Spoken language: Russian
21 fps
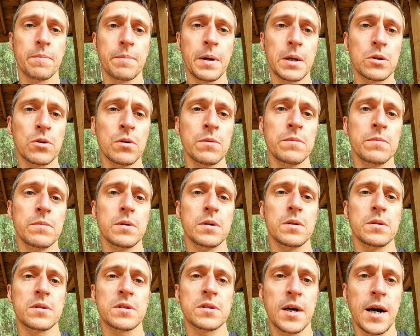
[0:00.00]

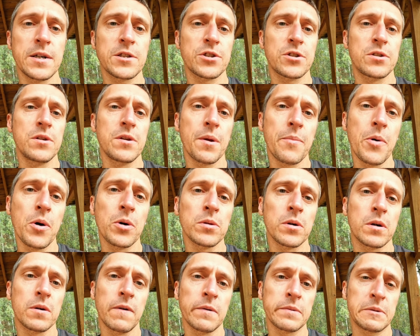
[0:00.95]
Потом скажет
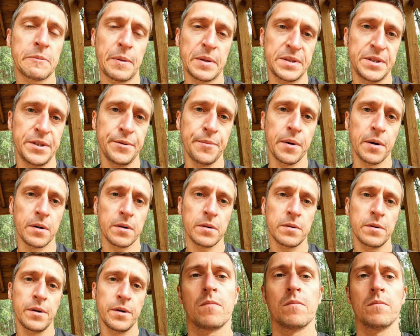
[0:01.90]
ребенок вам спасибо,
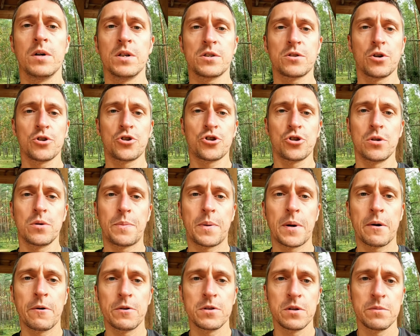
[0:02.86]
мы с дочерью
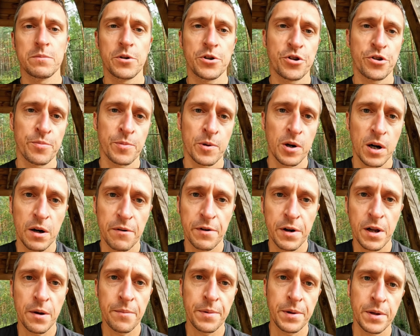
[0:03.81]
проводим очень много
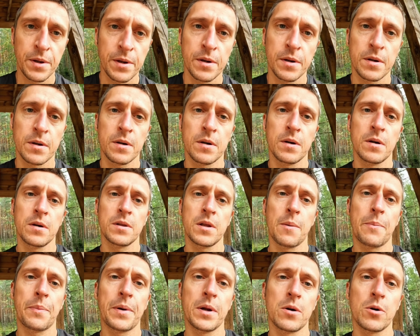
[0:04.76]
времени э,
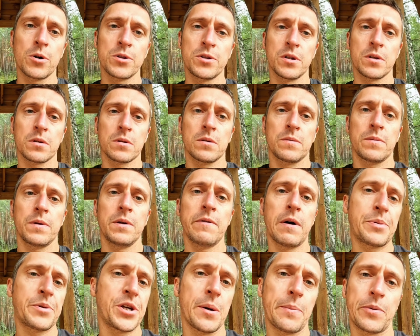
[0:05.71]
на природе. И
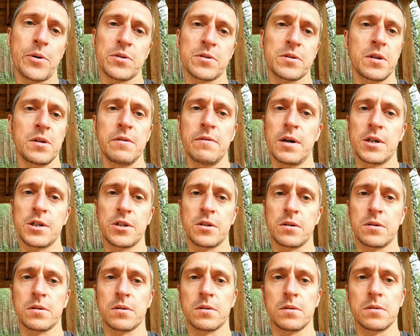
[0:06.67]
вообще просто
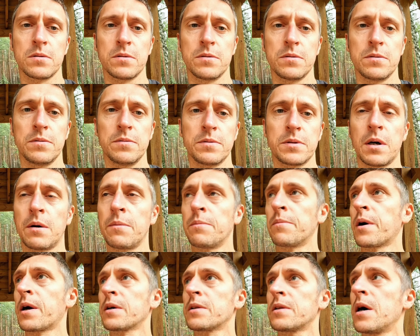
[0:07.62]
неважно, э, и,
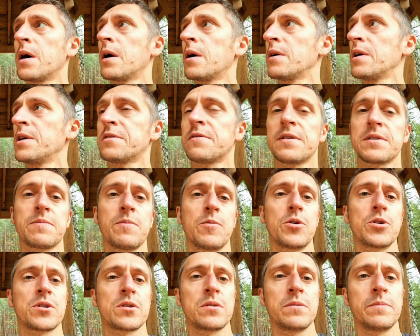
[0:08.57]
там, когда есть
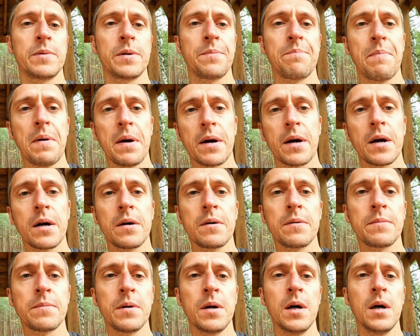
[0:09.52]
возможности, мы
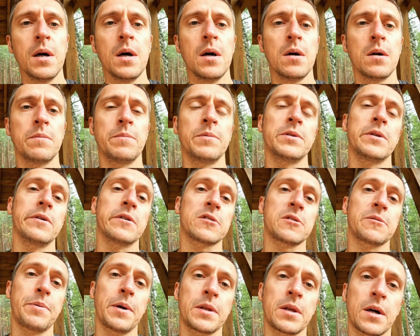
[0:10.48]
бегаем, мы на
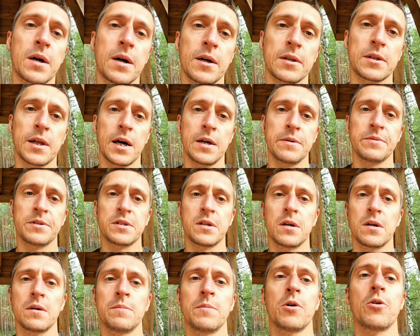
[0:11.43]
велосипедах
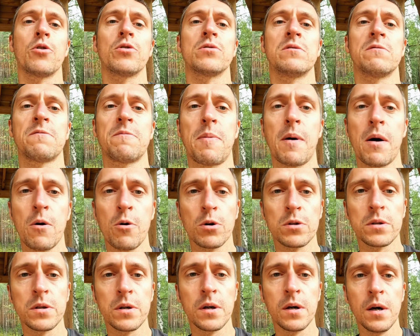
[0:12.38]
катаемся, мы ходим в
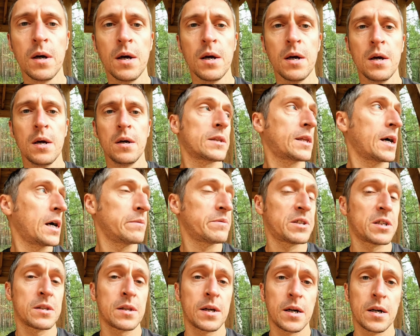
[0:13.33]
походы,
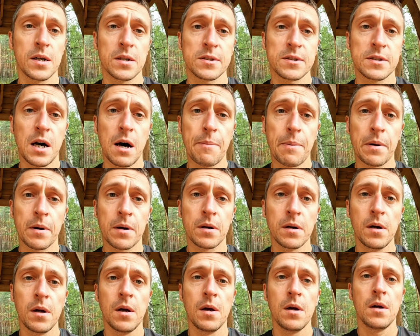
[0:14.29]
катаемся на
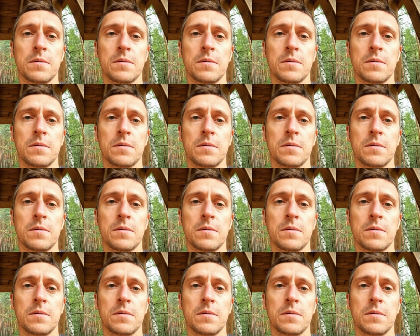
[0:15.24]
сапах.